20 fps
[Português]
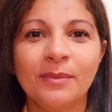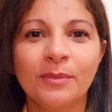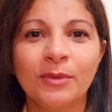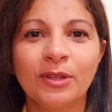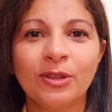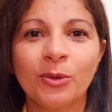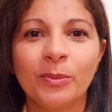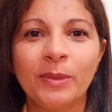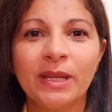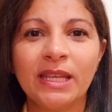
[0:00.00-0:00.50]

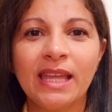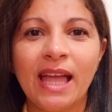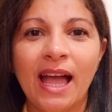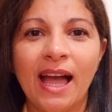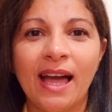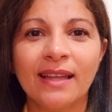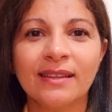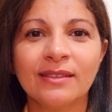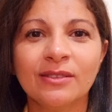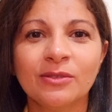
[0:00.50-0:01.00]
muito
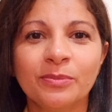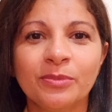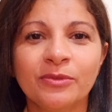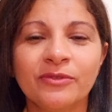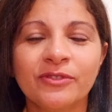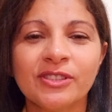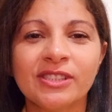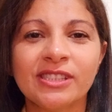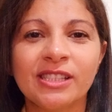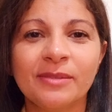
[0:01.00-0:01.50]
obrigado por
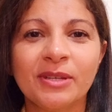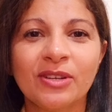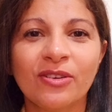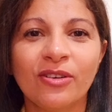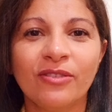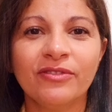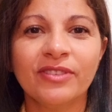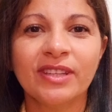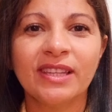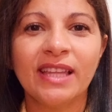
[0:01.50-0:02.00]
você me
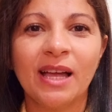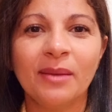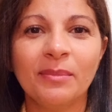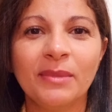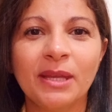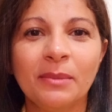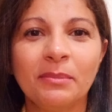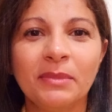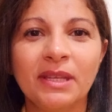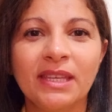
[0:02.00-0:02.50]
convidar,
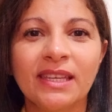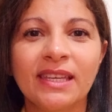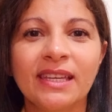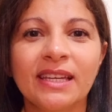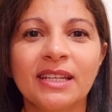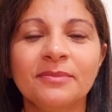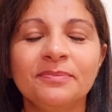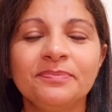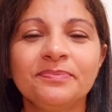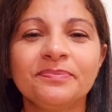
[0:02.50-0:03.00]
minha
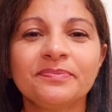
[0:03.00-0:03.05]
amiga.